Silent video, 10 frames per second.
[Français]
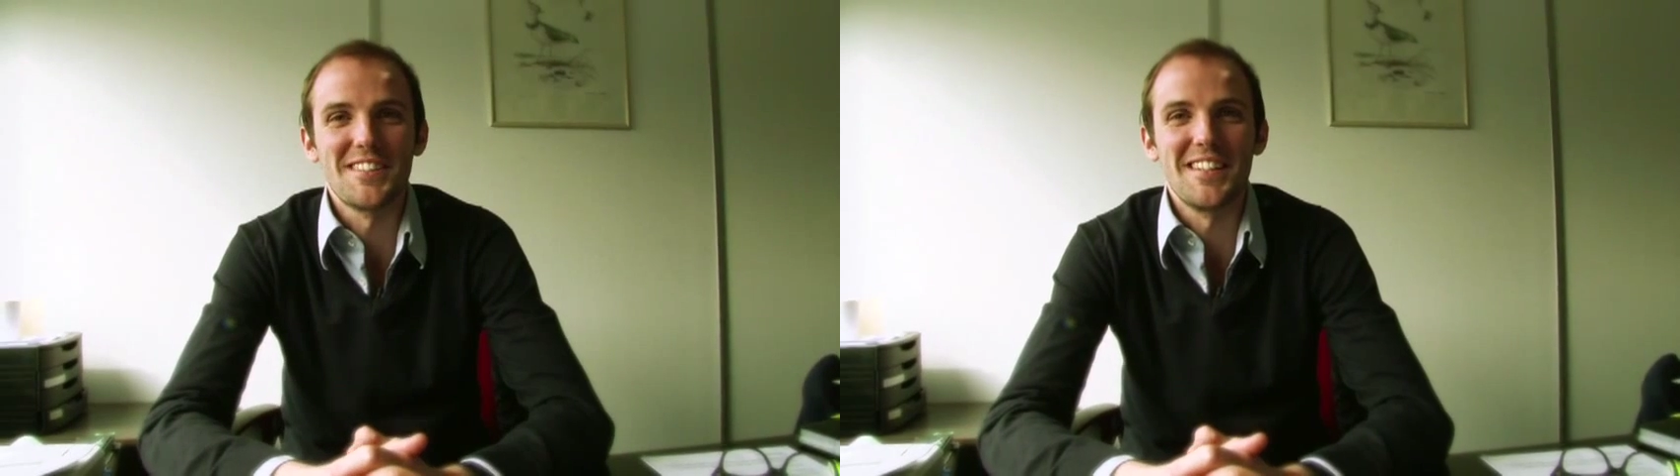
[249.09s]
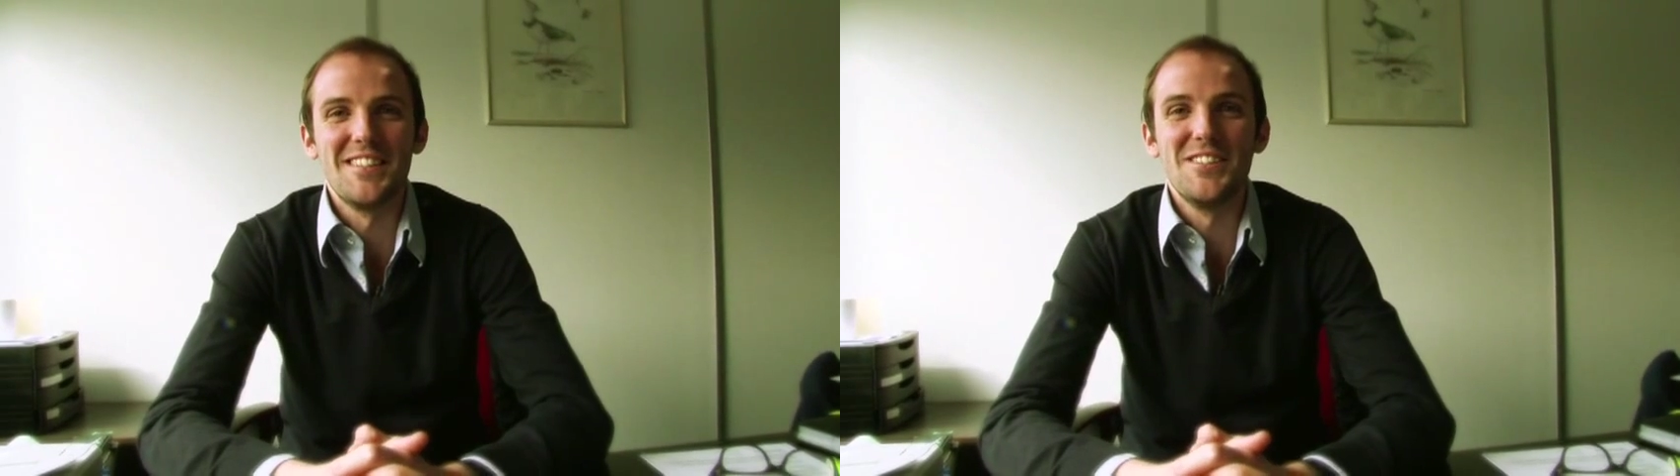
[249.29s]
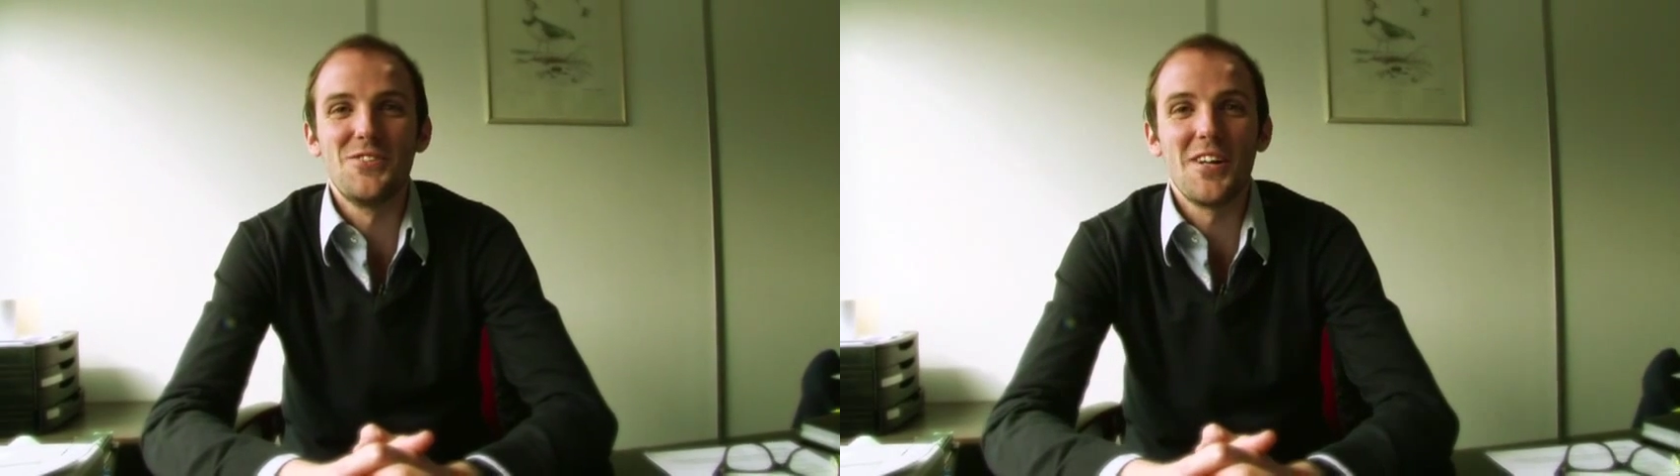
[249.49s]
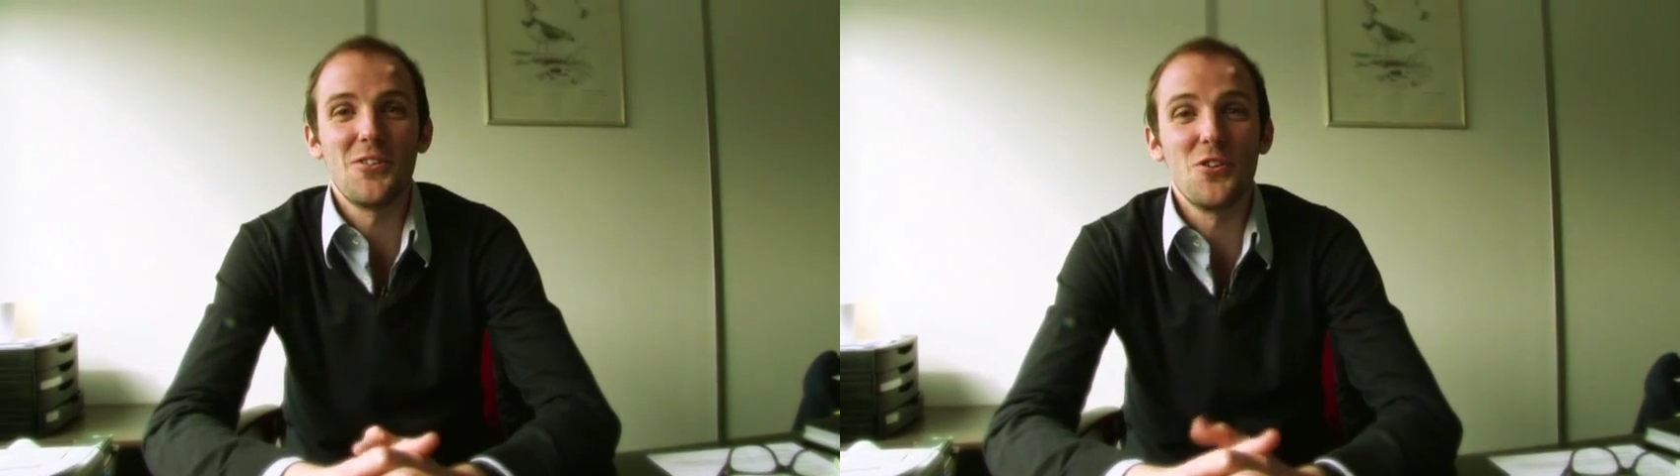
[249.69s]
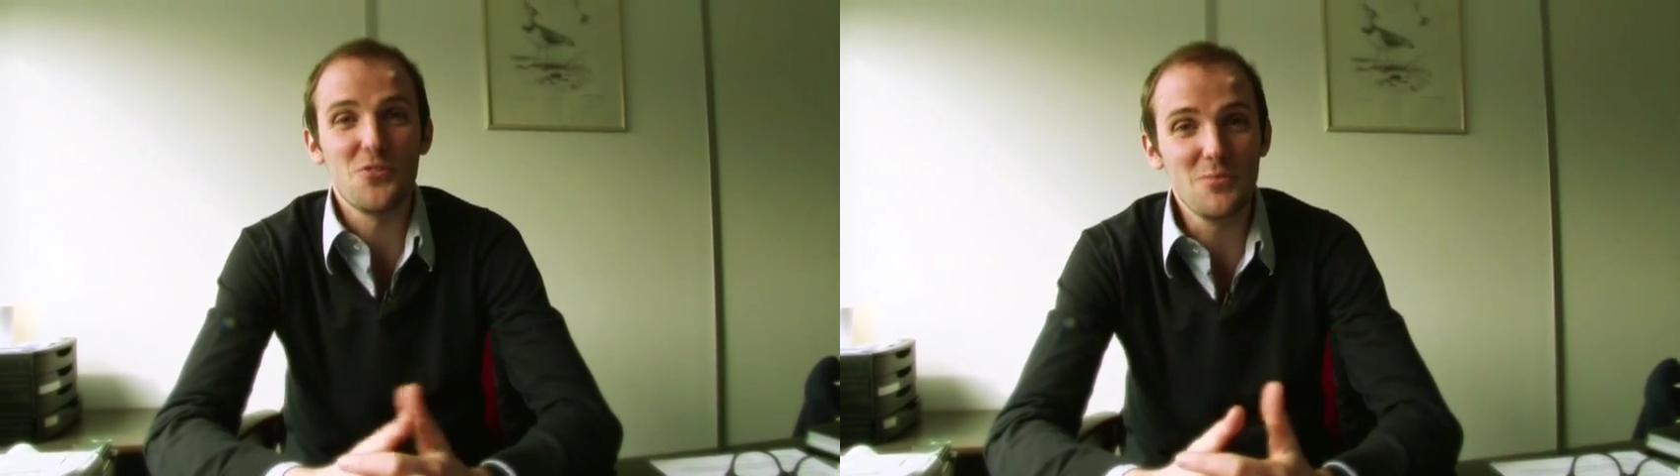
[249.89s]

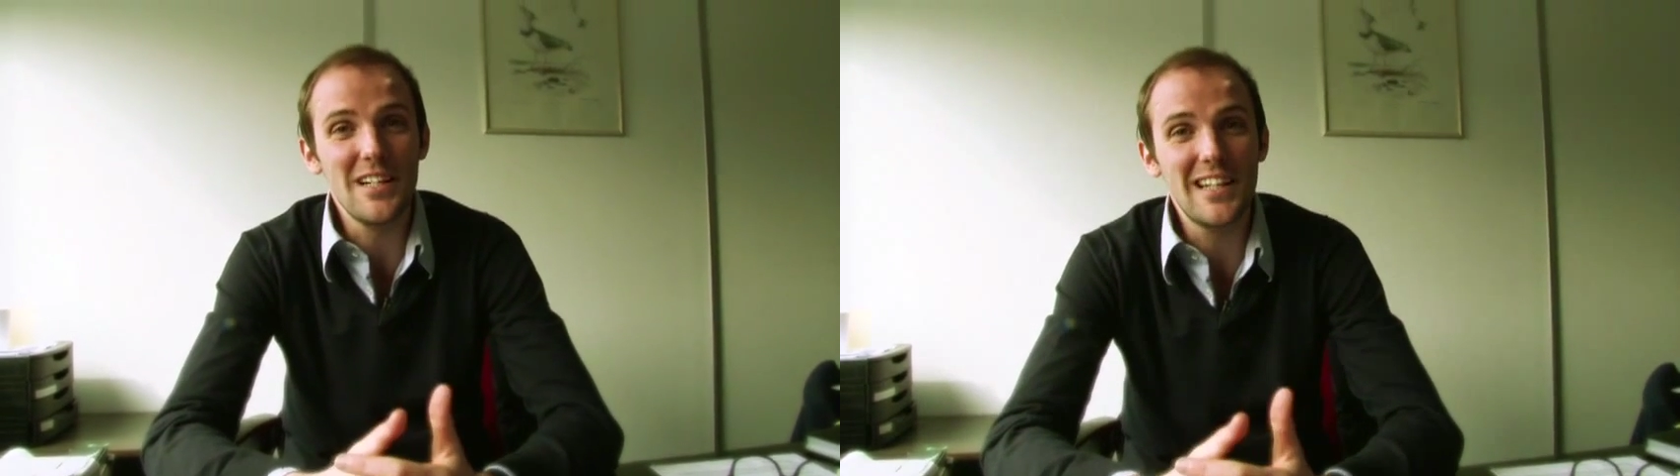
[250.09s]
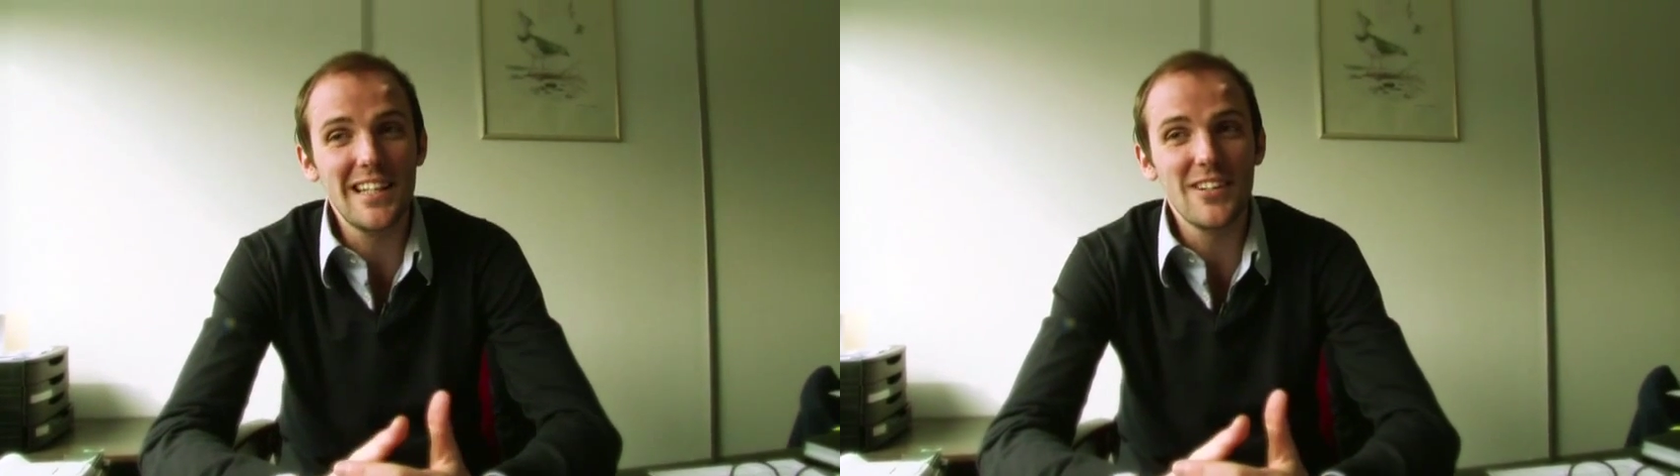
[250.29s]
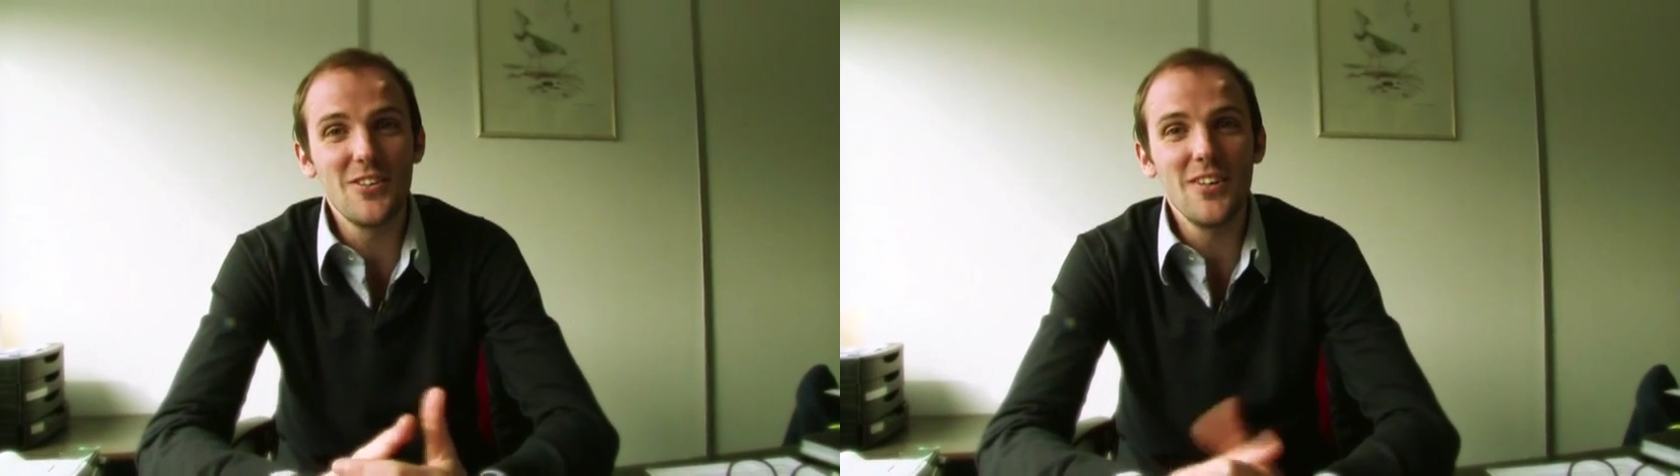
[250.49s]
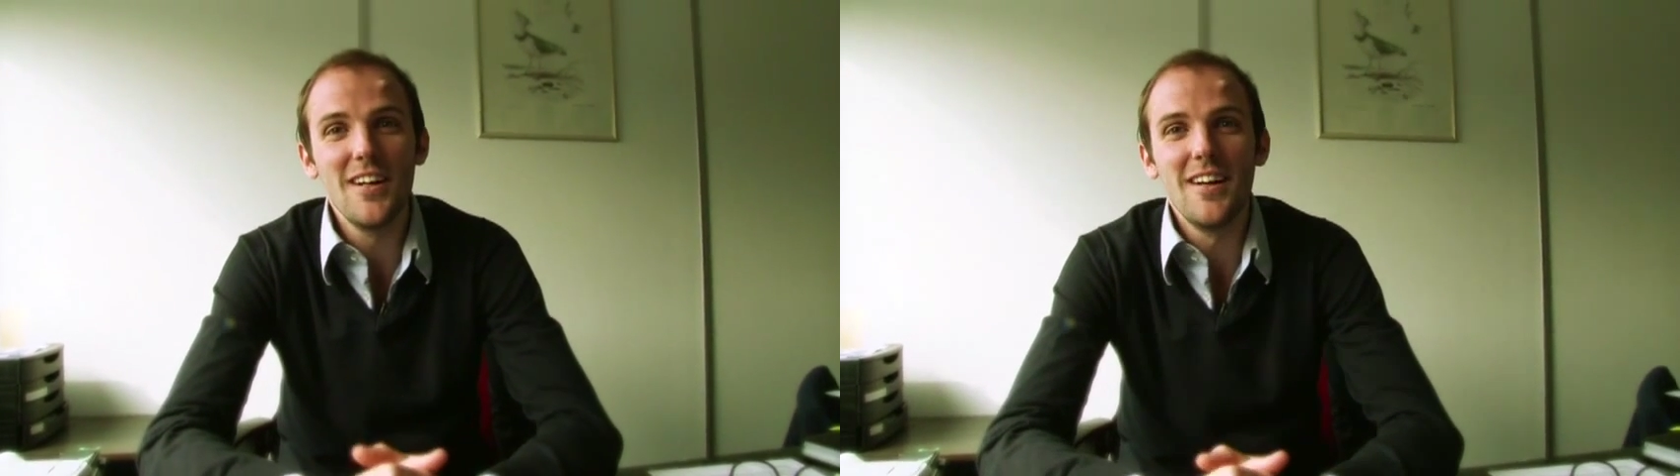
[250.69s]
satisfaire 9 000 clients